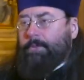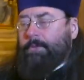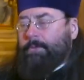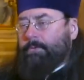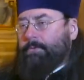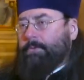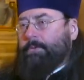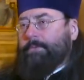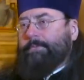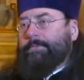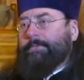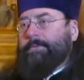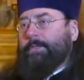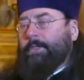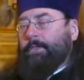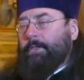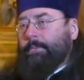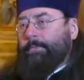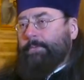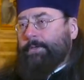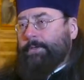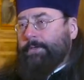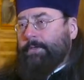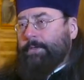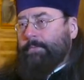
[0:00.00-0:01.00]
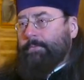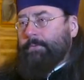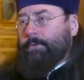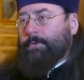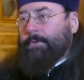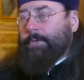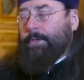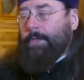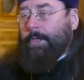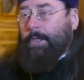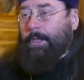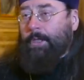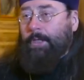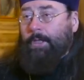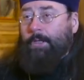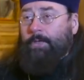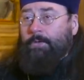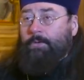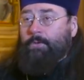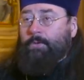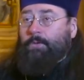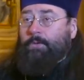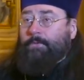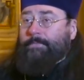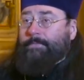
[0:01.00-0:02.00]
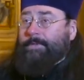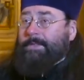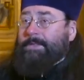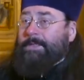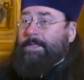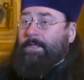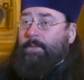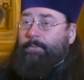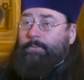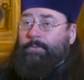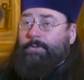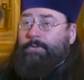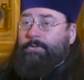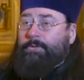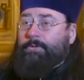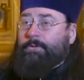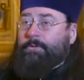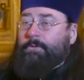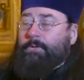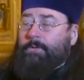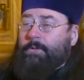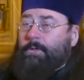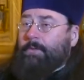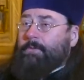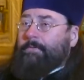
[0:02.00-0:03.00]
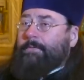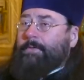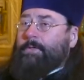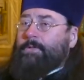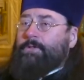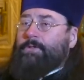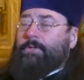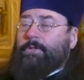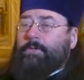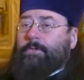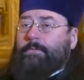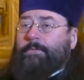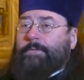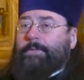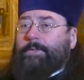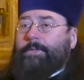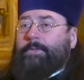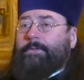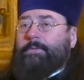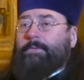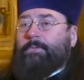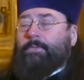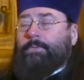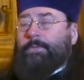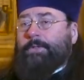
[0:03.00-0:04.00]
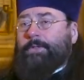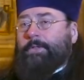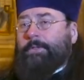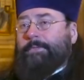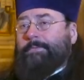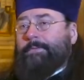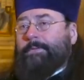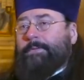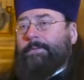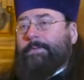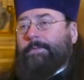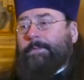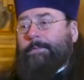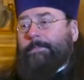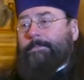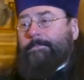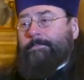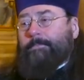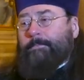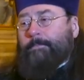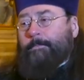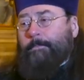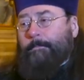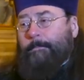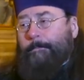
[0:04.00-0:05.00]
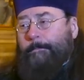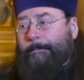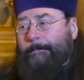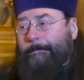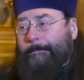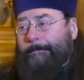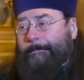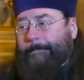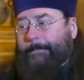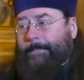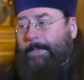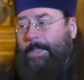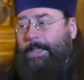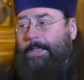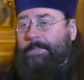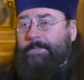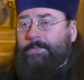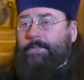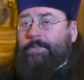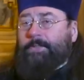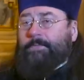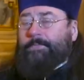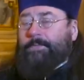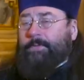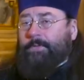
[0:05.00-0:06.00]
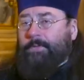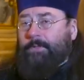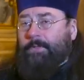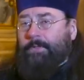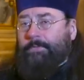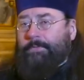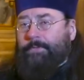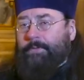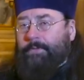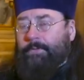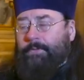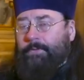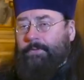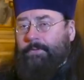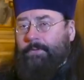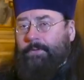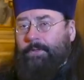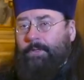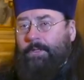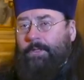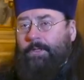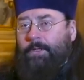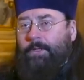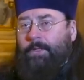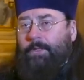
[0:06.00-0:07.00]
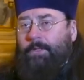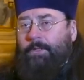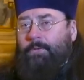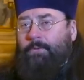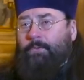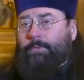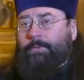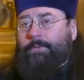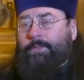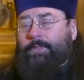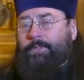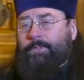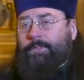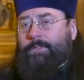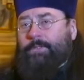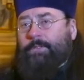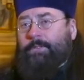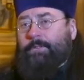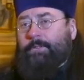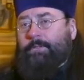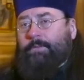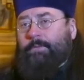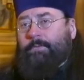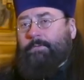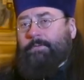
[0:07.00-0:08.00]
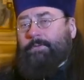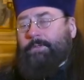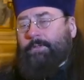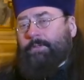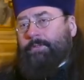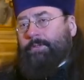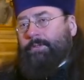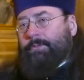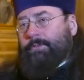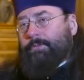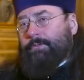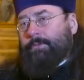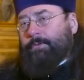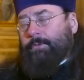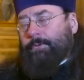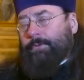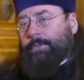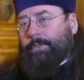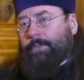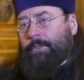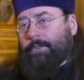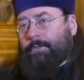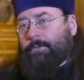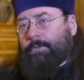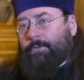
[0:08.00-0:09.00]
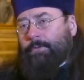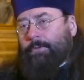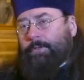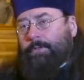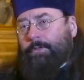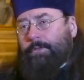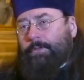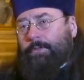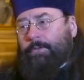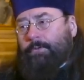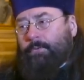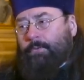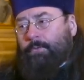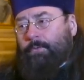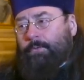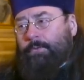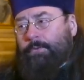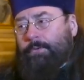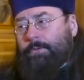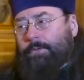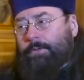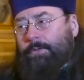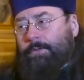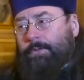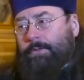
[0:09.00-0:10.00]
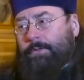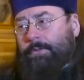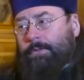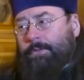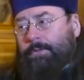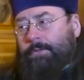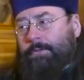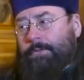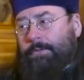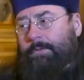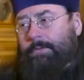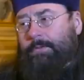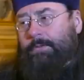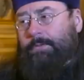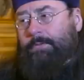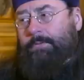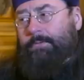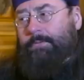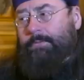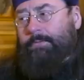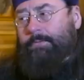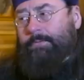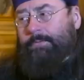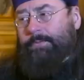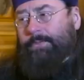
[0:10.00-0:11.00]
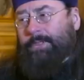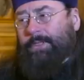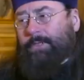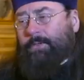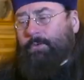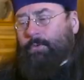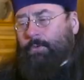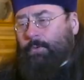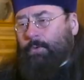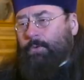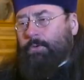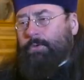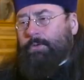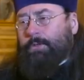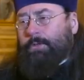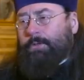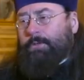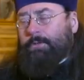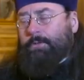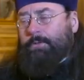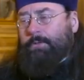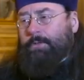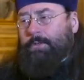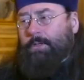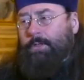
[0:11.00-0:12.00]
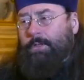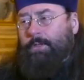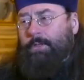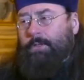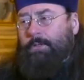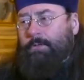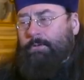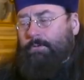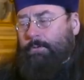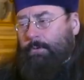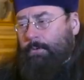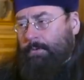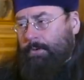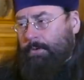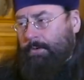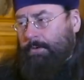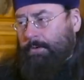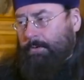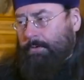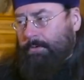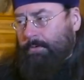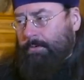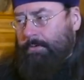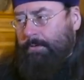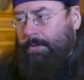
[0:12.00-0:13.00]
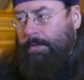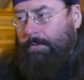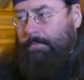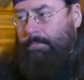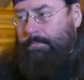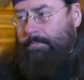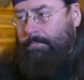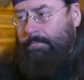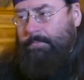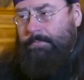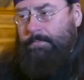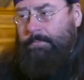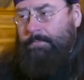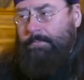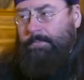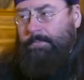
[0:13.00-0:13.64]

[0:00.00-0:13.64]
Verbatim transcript: которые встали передо мной. Но в анамнезе, как врачи говорят, у меня ведь отец фронтовик. У меня же вот эти истории, которые он э, неохотно, только там